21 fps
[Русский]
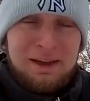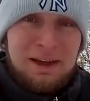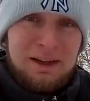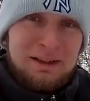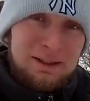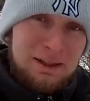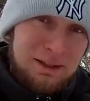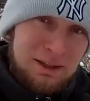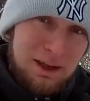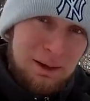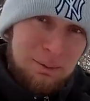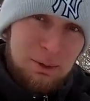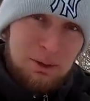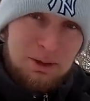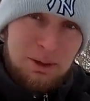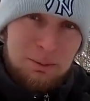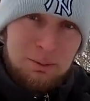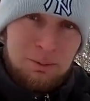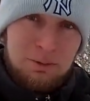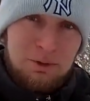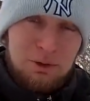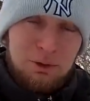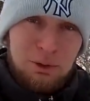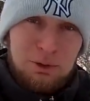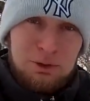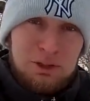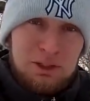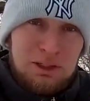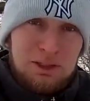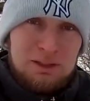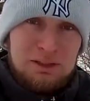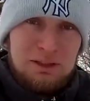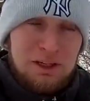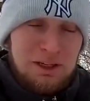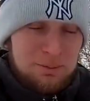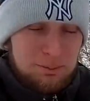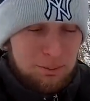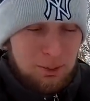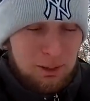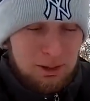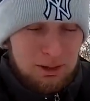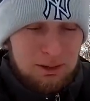Я, кстати, об этом видос или
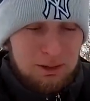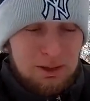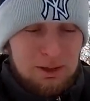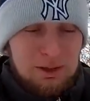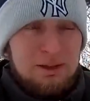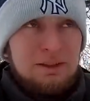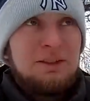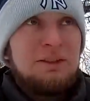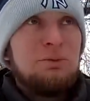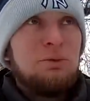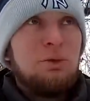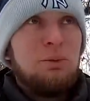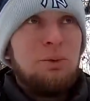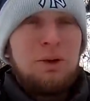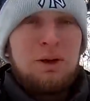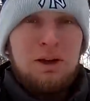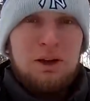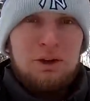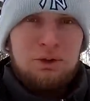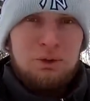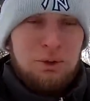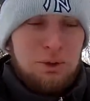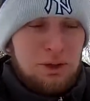стрим сниму, покажу.